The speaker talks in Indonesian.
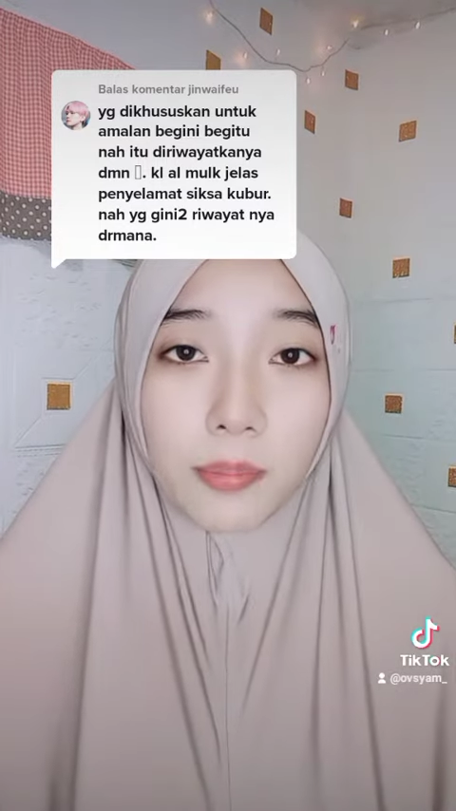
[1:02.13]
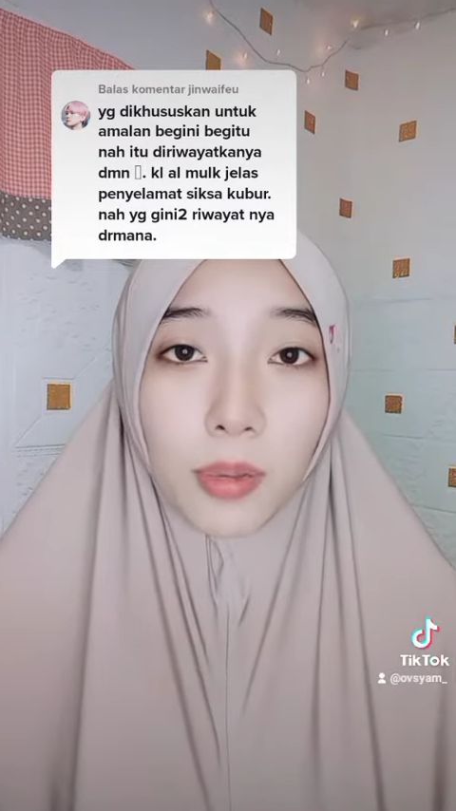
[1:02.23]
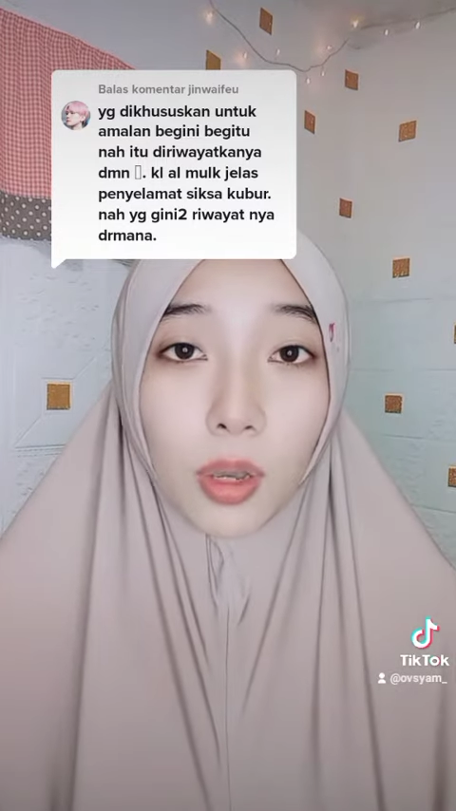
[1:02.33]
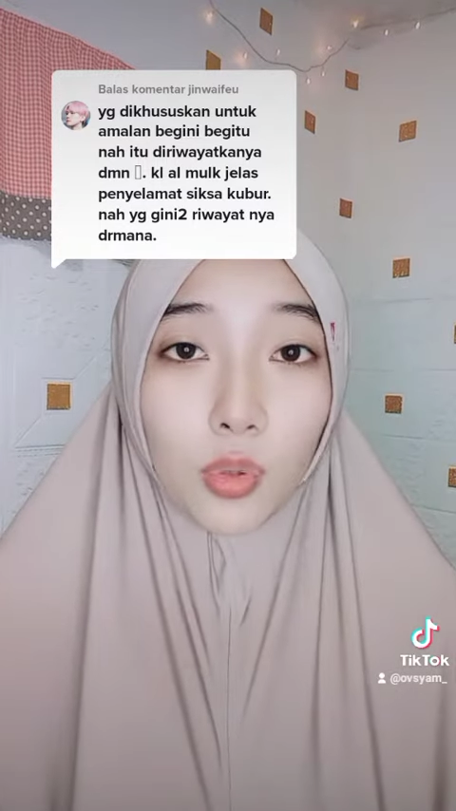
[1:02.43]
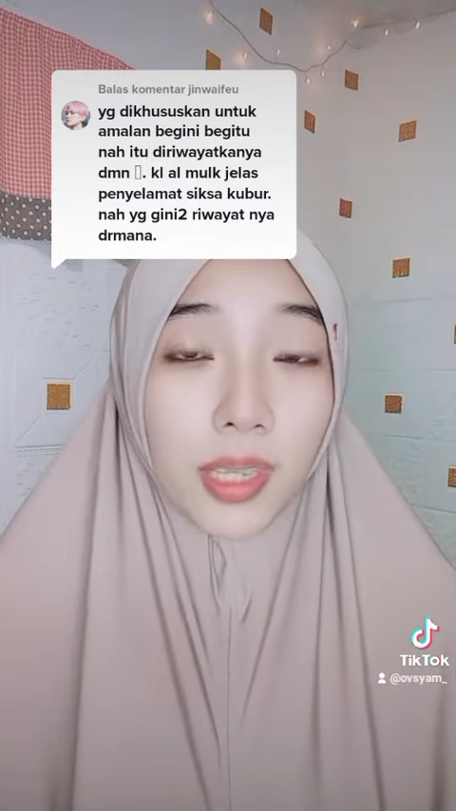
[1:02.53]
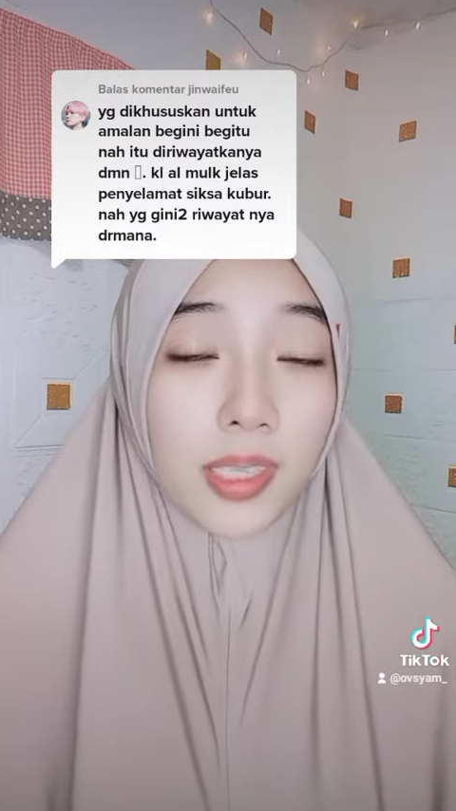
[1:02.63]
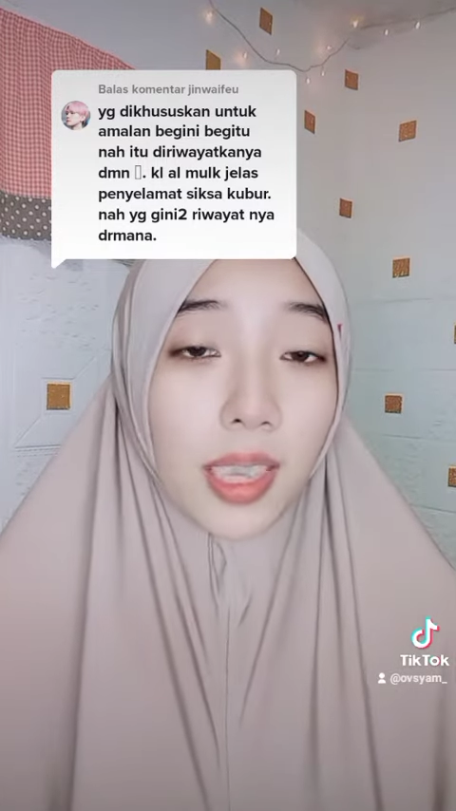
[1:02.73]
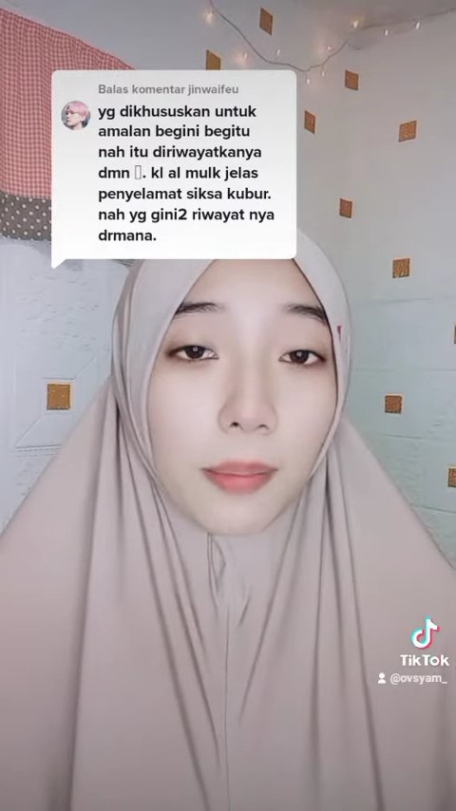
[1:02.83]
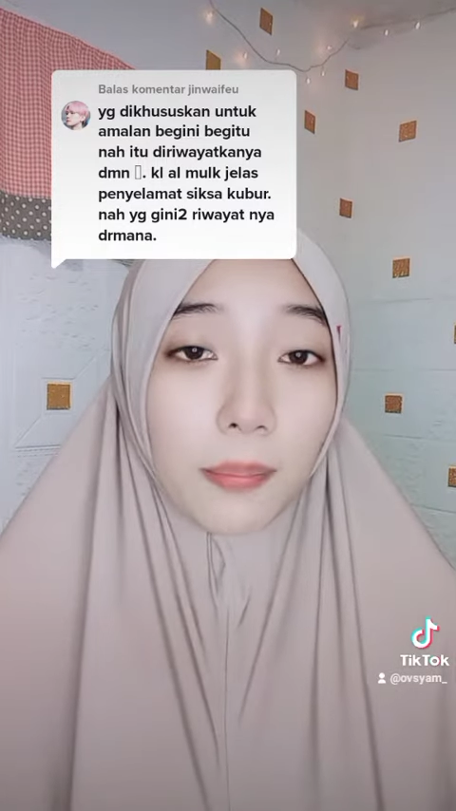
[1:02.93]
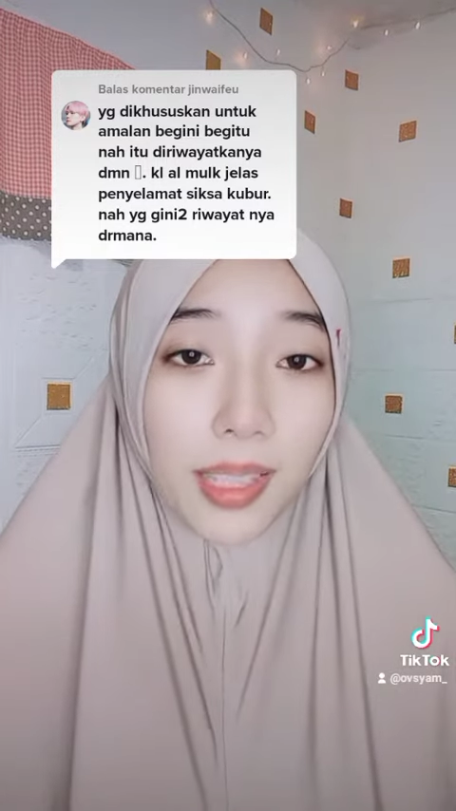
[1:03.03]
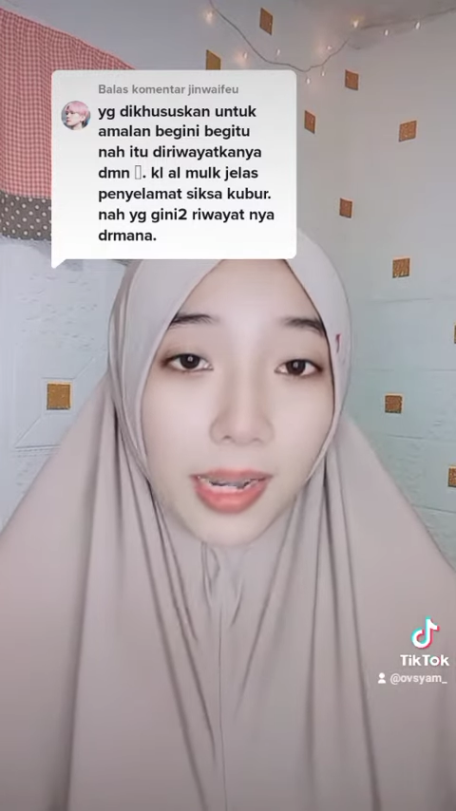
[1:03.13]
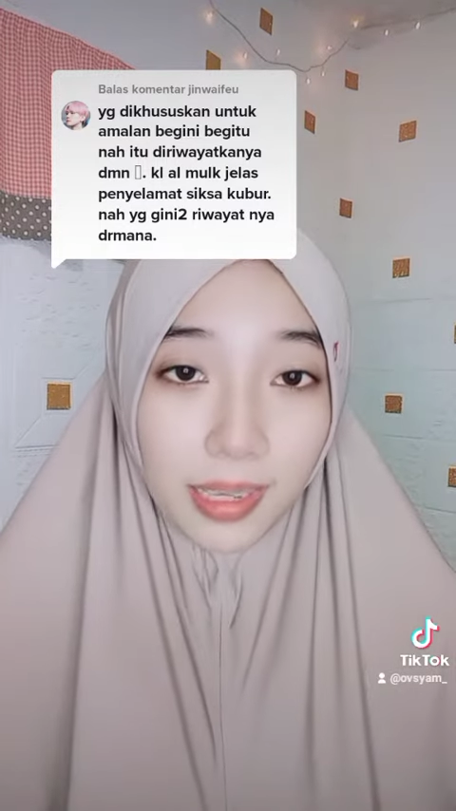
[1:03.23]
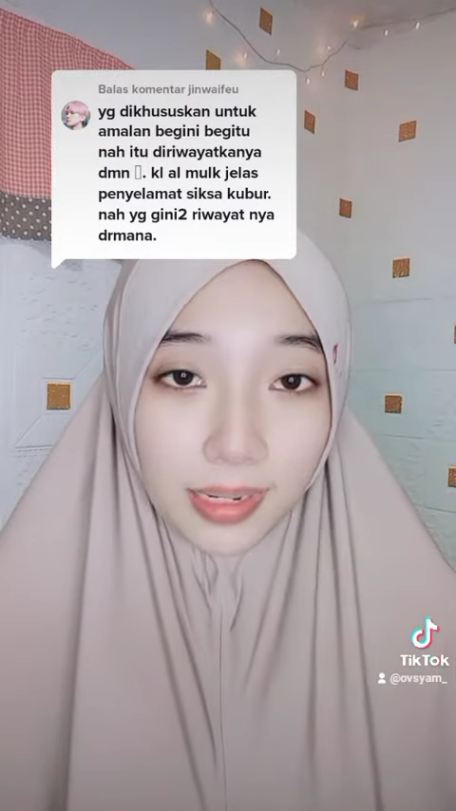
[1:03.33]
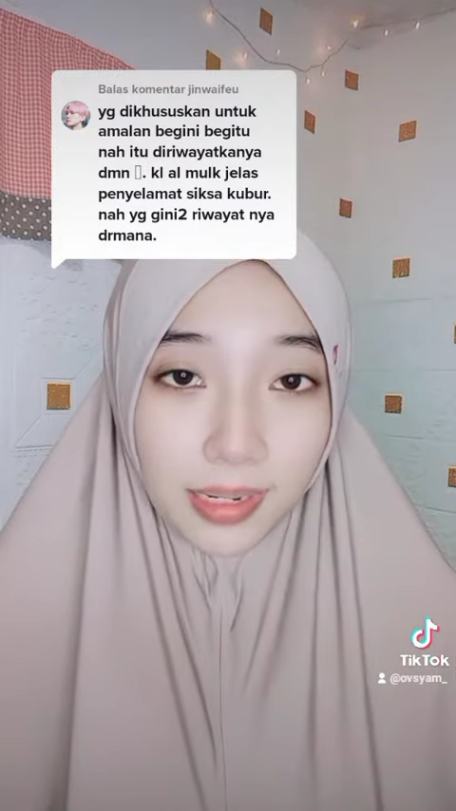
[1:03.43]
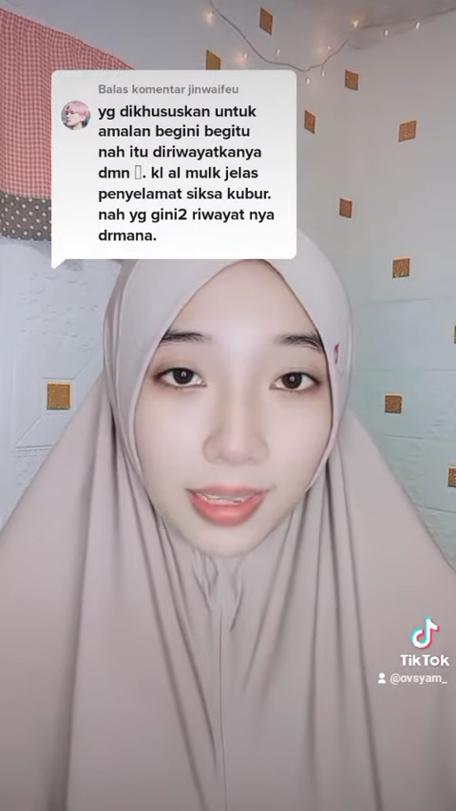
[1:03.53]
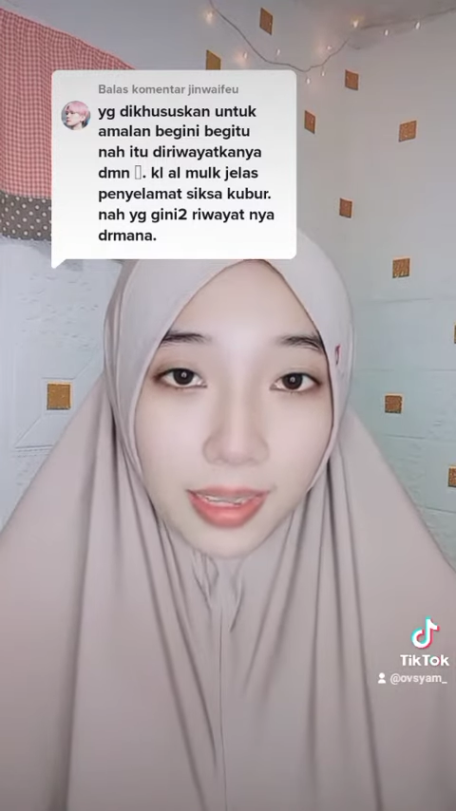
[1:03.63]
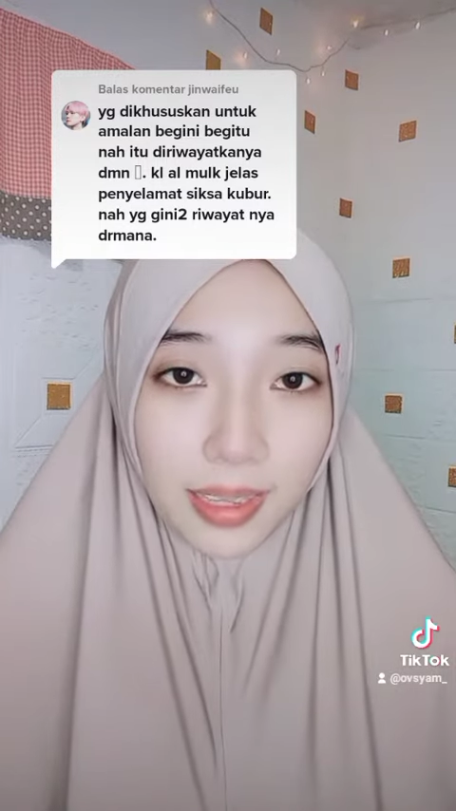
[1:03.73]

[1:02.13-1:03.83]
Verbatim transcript: mau tanya amalan, ya